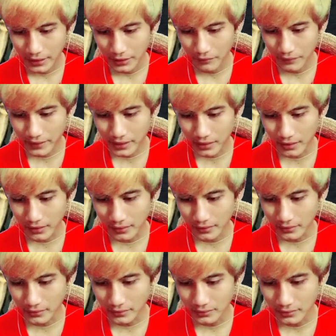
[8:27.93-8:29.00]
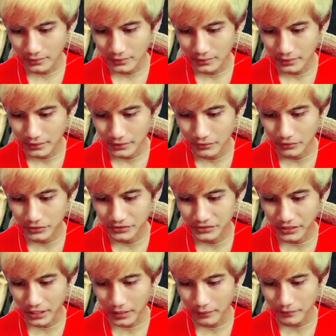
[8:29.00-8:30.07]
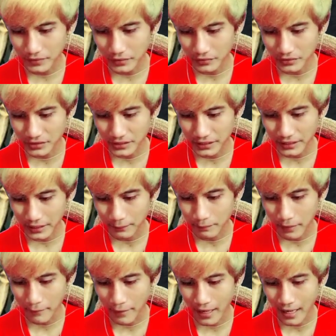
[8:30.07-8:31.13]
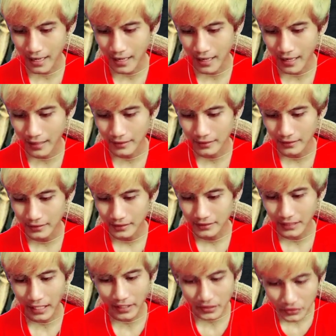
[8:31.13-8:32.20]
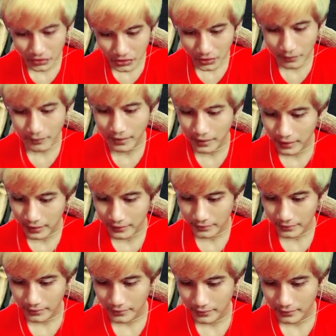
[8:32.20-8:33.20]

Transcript: here we go you drop your ticket bye bye thank you so much